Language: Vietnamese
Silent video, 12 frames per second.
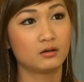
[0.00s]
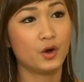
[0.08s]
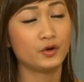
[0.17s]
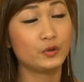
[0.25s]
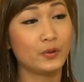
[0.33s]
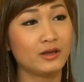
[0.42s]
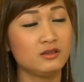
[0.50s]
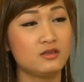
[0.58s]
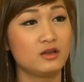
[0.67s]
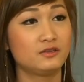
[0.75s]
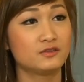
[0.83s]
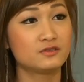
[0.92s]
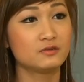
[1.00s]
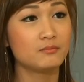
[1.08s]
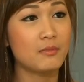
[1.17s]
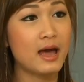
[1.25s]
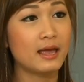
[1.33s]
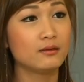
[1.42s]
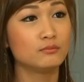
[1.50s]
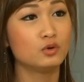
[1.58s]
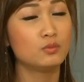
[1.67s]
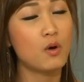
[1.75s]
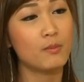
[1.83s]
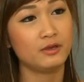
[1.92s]
Còn chuyện anh nhờ chị Xuân Mai
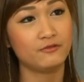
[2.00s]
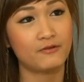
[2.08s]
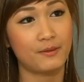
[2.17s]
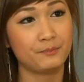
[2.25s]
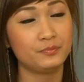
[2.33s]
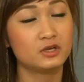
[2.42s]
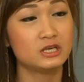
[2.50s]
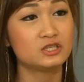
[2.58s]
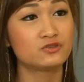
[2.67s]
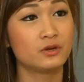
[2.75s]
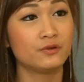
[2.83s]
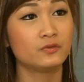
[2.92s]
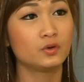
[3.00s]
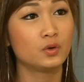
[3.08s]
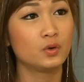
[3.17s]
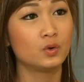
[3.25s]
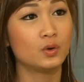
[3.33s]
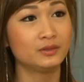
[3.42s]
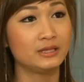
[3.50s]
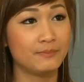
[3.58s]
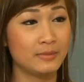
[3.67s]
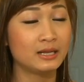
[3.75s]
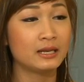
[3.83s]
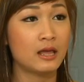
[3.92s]
mua bộ mỹ phẩm từ History of the Who ở tiệm
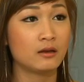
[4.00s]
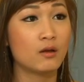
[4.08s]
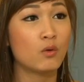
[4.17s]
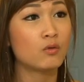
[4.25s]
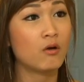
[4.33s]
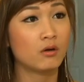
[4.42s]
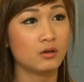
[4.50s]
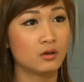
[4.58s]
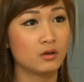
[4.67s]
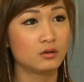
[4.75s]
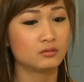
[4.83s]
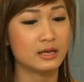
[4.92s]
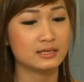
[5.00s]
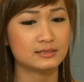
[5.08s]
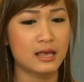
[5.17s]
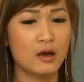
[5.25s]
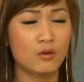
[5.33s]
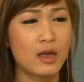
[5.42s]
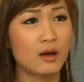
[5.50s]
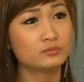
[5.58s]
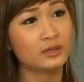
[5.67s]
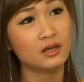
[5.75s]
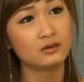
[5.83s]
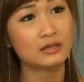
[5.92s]
N&N đâu rồi? Tại sao em không
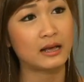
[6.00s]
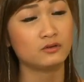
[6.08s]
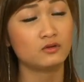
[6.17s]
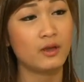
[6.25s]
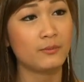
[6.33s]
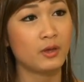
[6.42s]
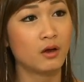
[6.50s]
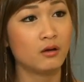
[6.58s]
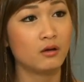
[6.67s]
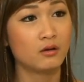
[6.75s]
thấy anh tặng cho em vậy?